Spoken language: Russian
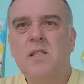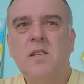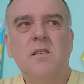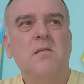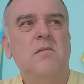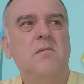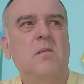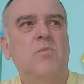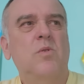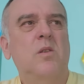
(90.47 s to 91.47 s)
э,
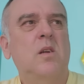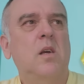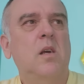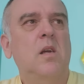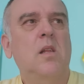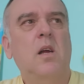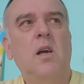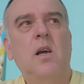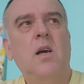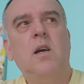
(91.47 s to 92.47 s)
там будут
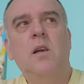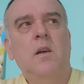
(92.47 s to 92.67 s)
какие-то